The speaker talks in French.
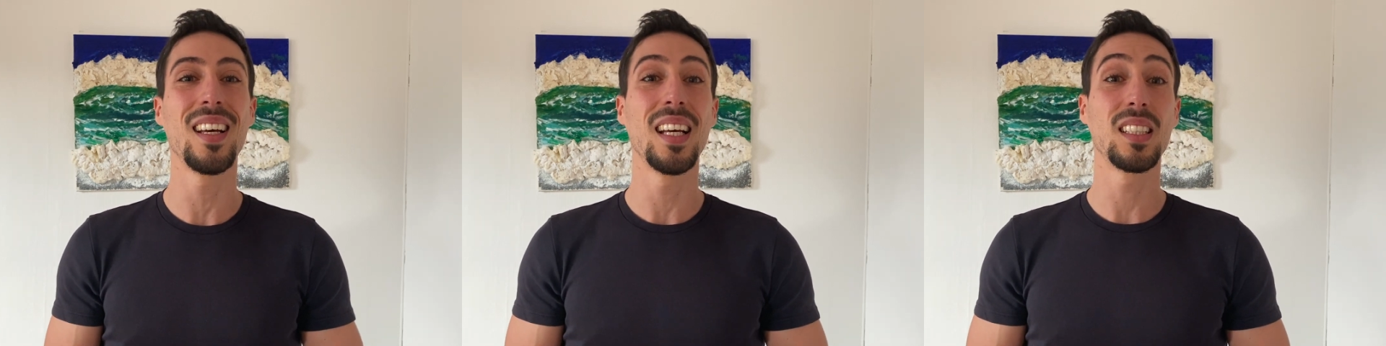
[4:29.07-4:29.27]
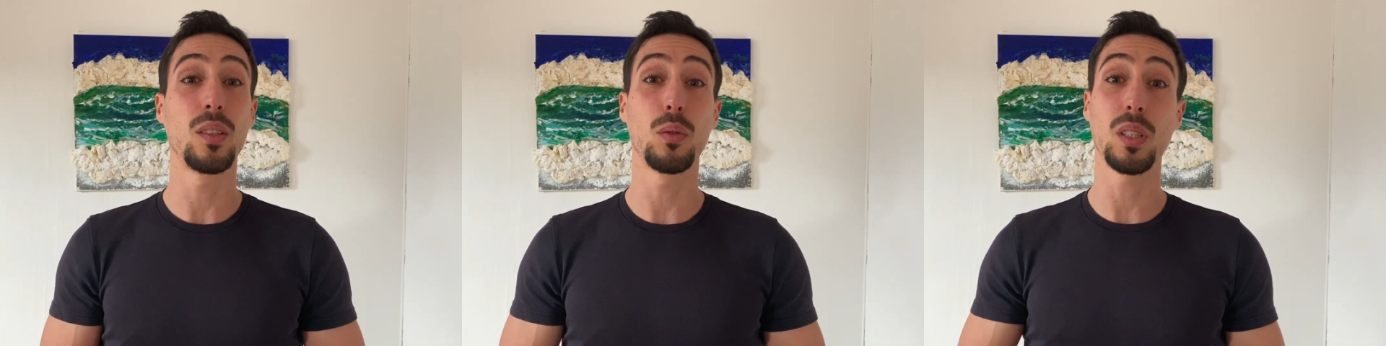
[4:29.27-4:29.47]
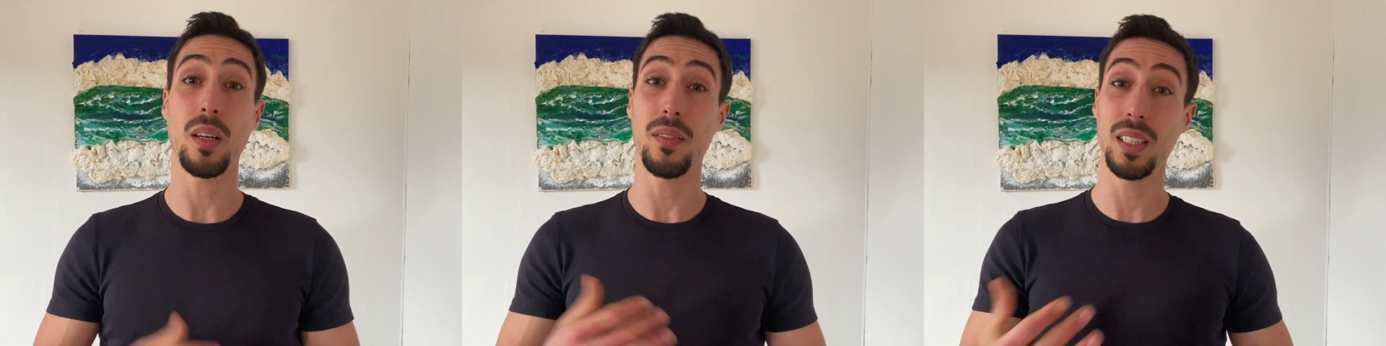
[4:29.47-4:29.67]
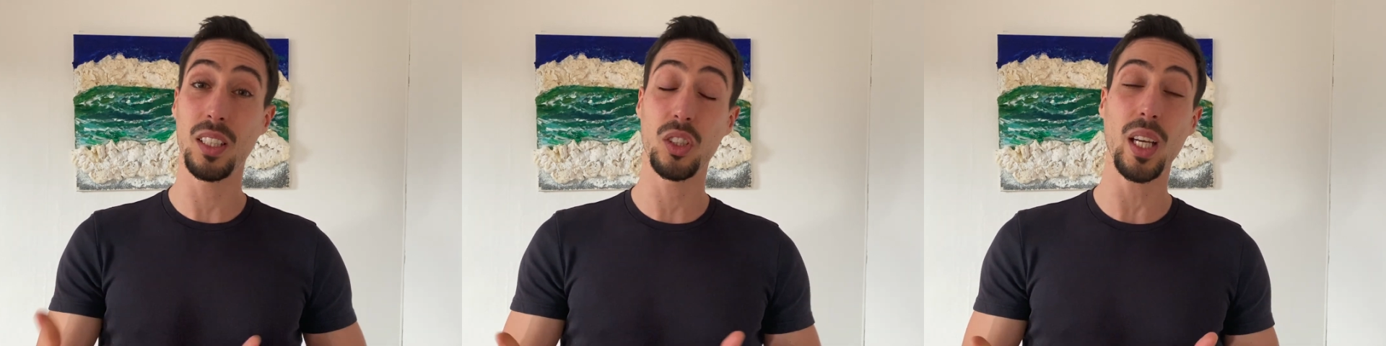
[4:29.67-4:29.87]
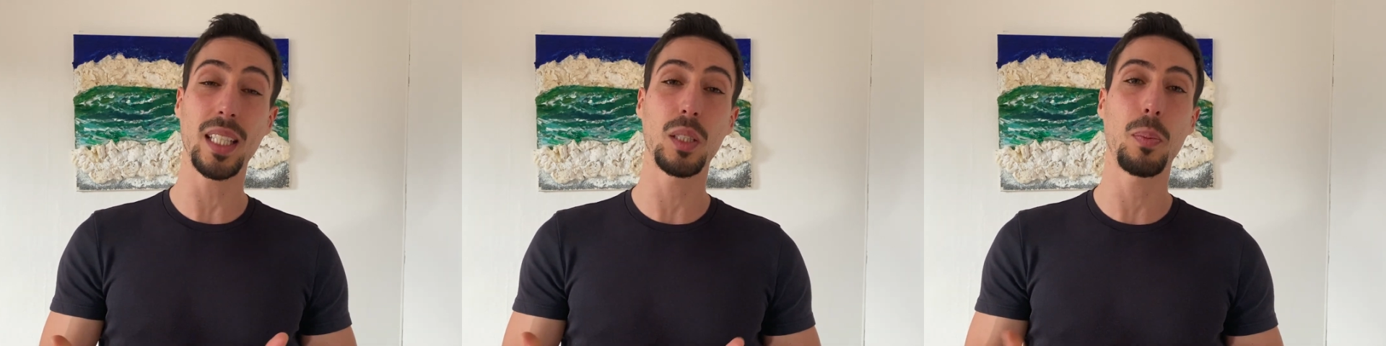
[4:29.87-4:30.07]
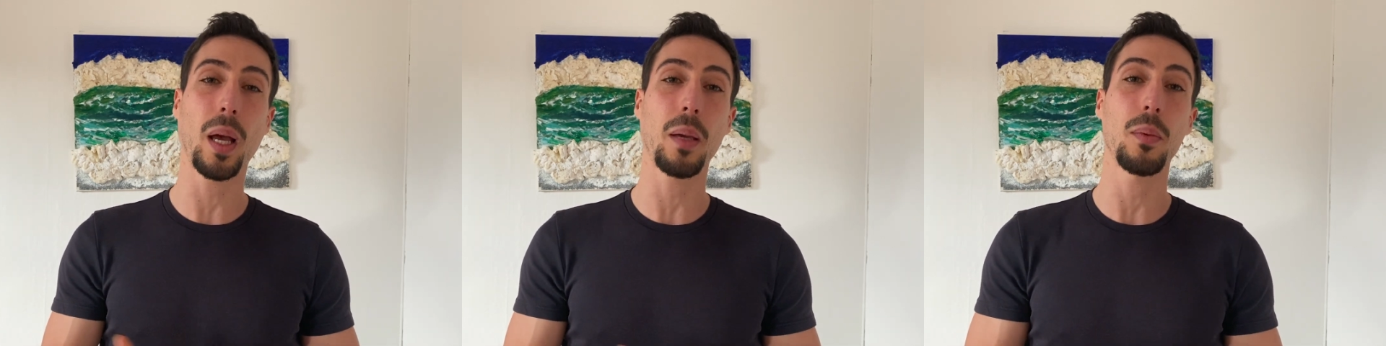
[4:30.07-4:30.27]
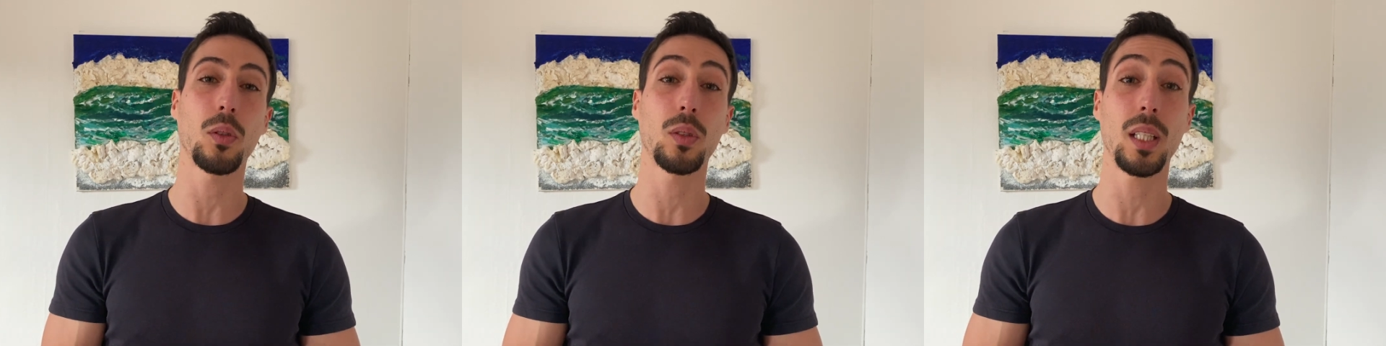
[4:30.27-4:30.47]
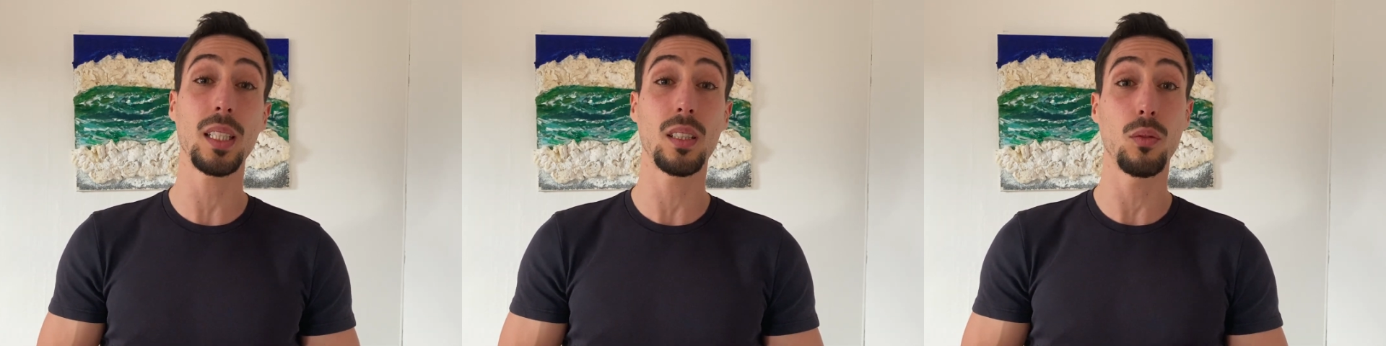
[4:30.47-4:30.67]
si vous avez déjà
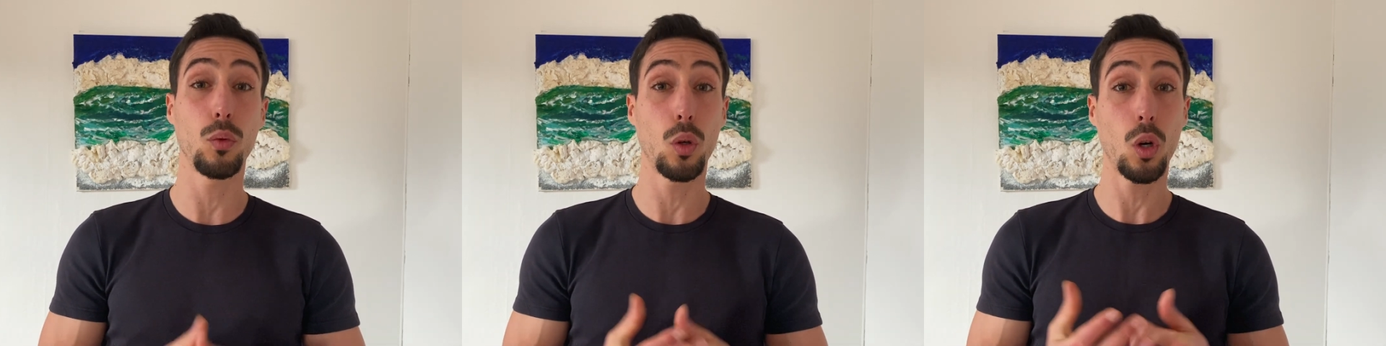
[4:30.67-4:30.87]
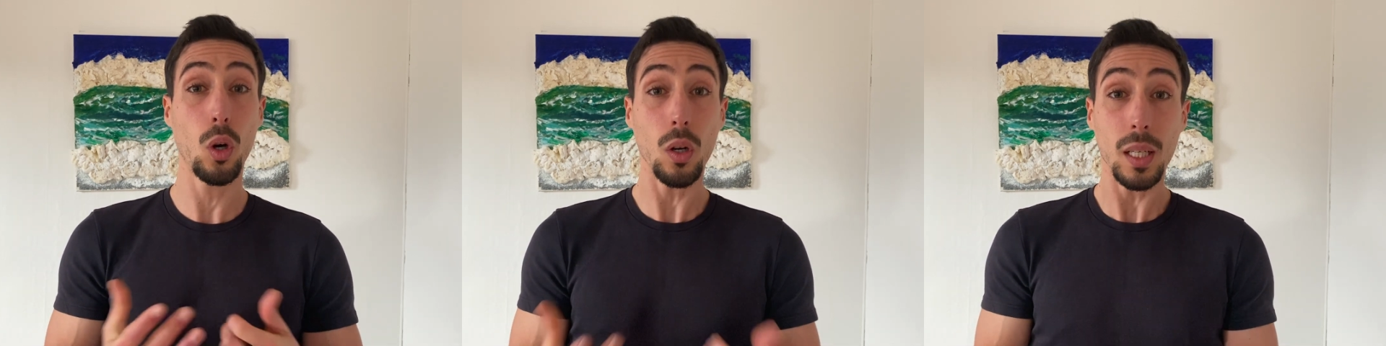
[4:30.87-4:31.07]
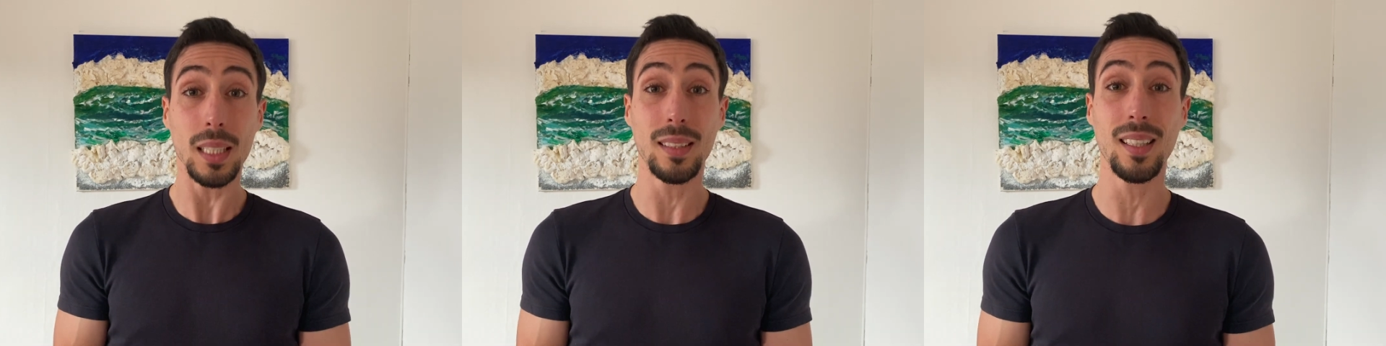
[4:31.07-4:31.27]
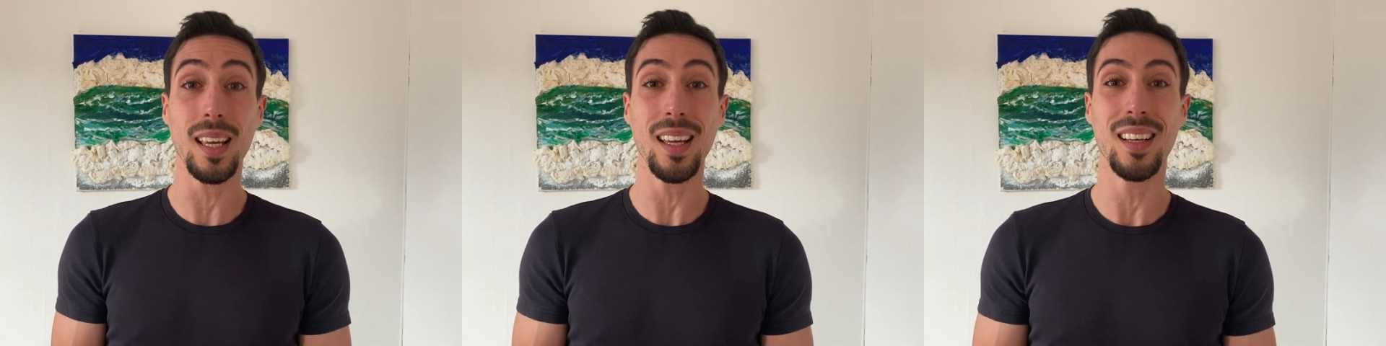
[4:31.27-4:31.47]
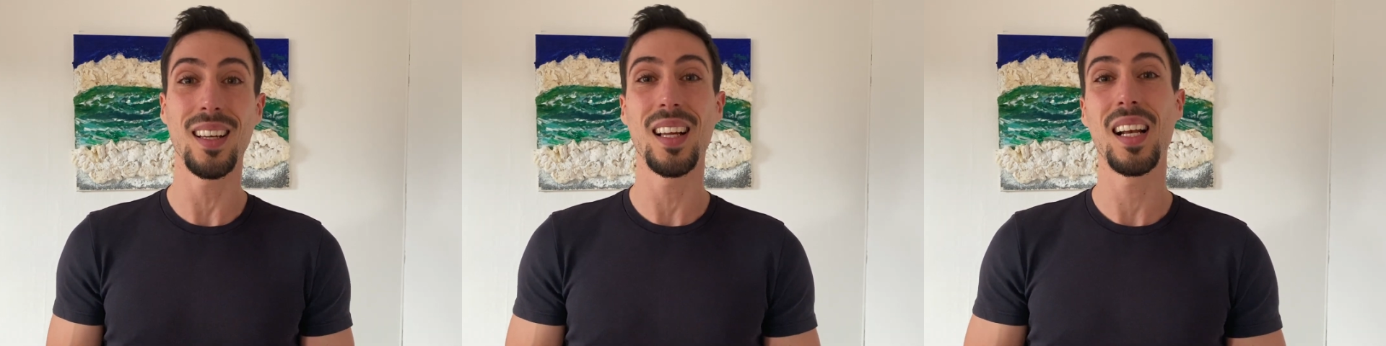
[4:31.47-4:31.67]
expérimenté, si vous connaissez